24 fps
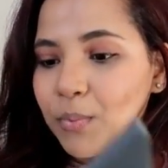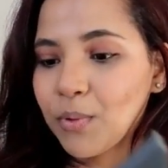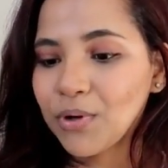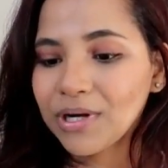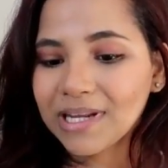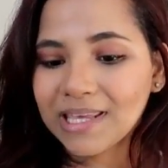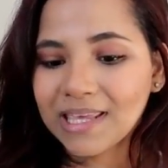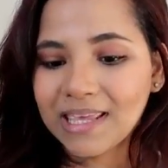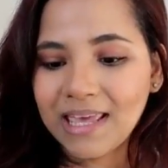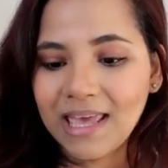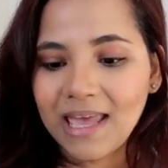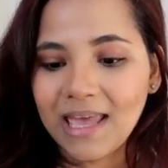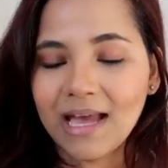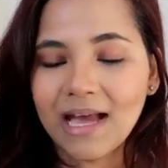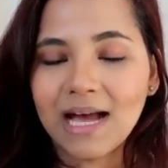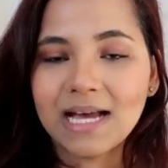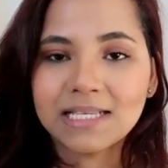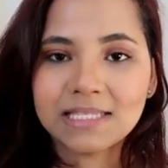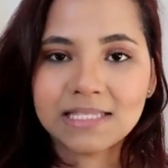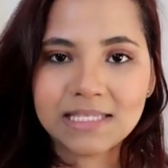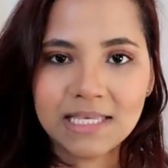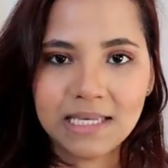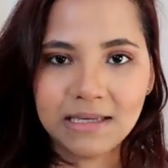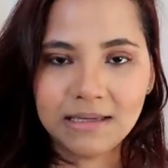porque,
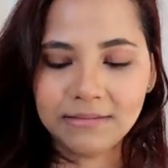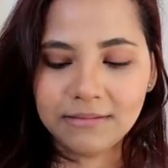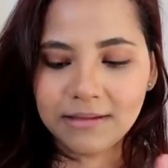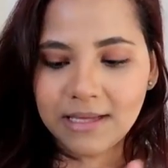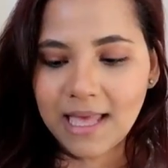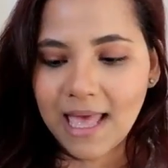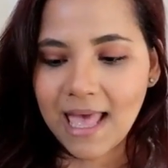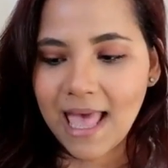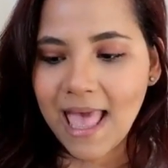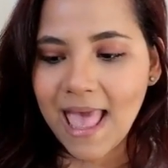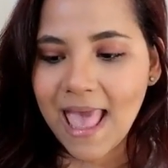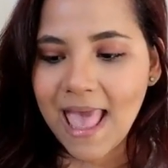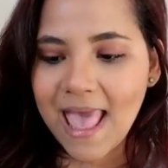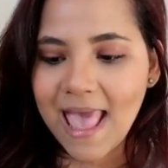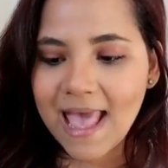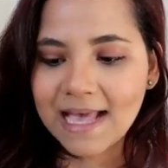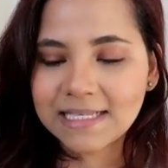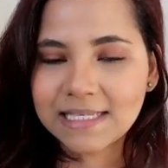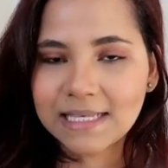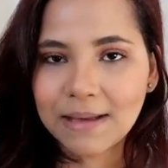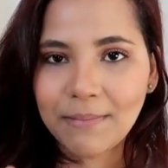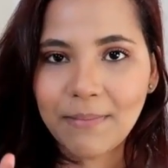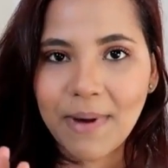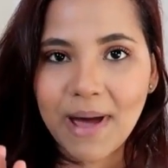assim,
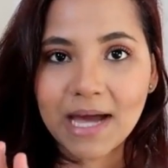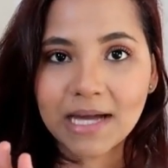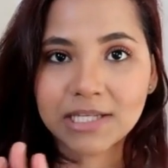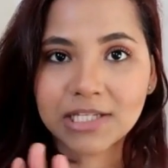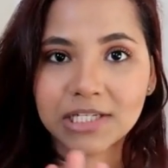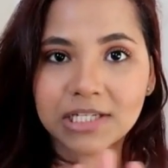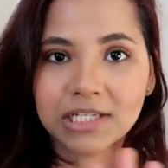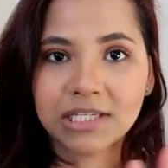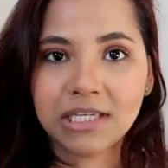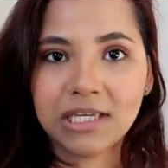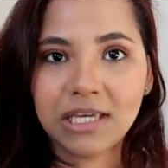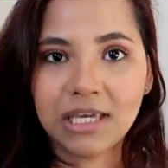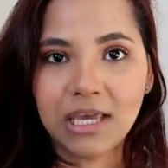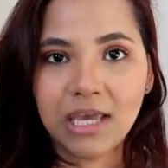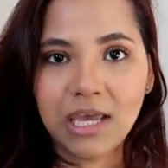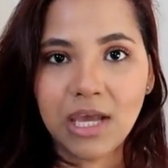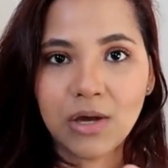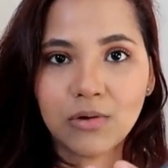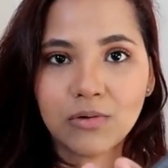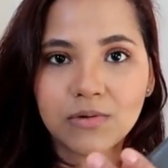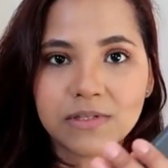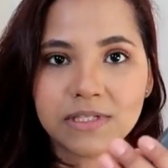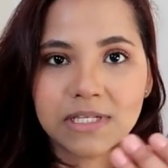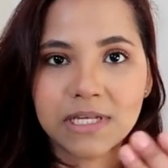essa parte aqui,
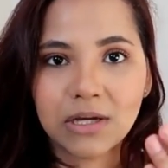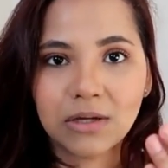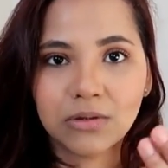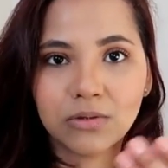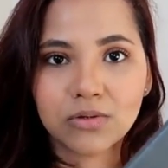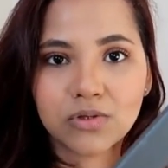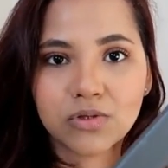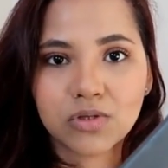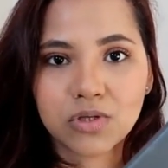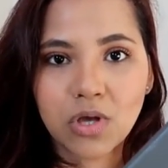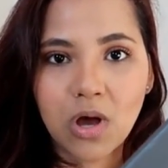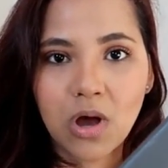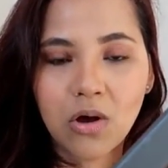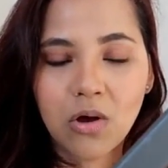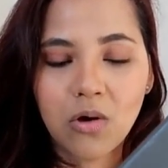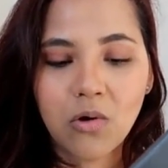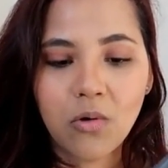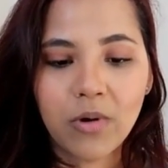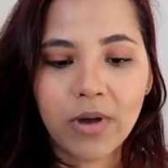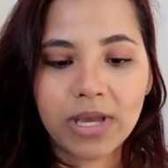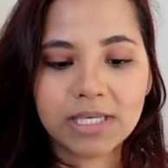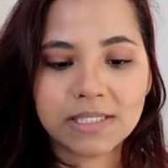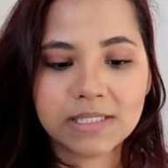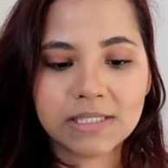eu usando só
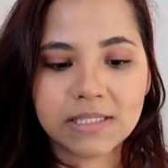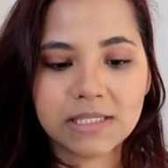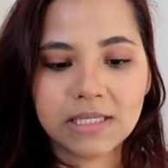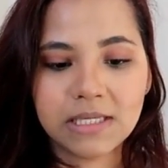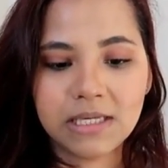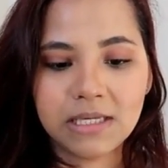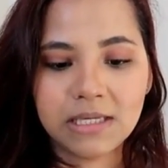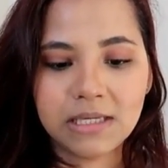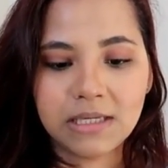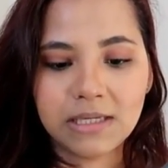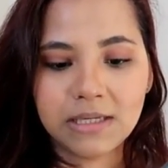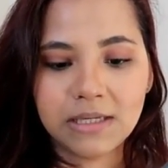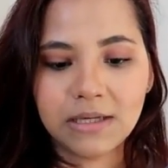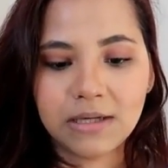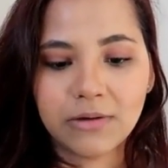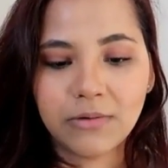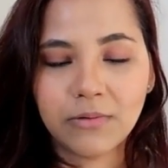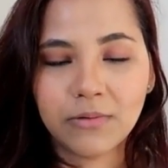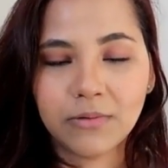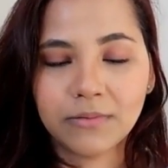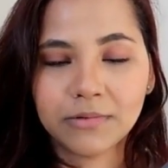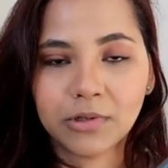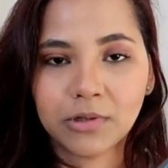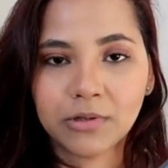com esse,
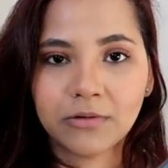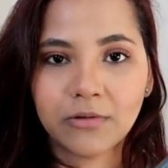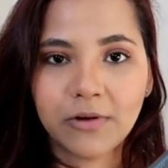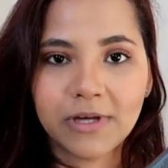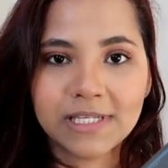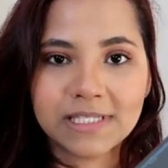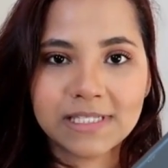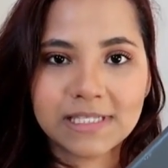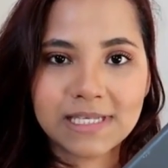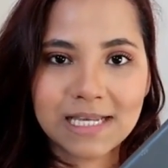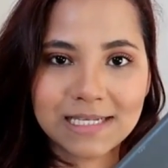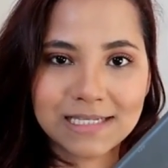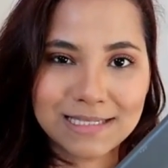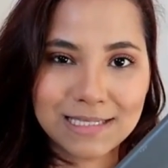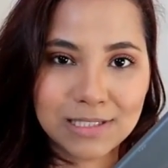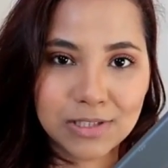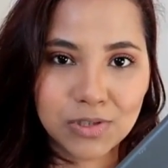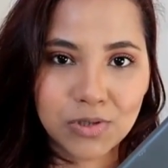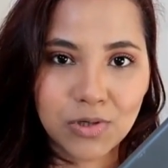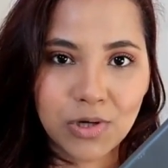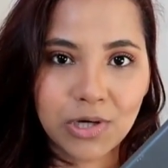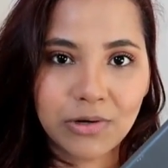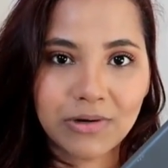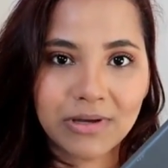com esse
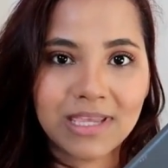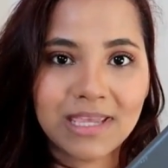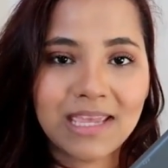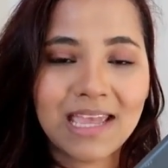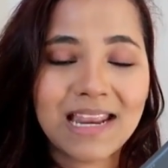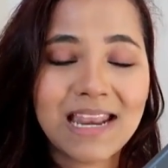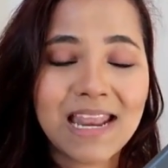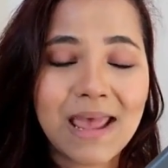acessório aqui,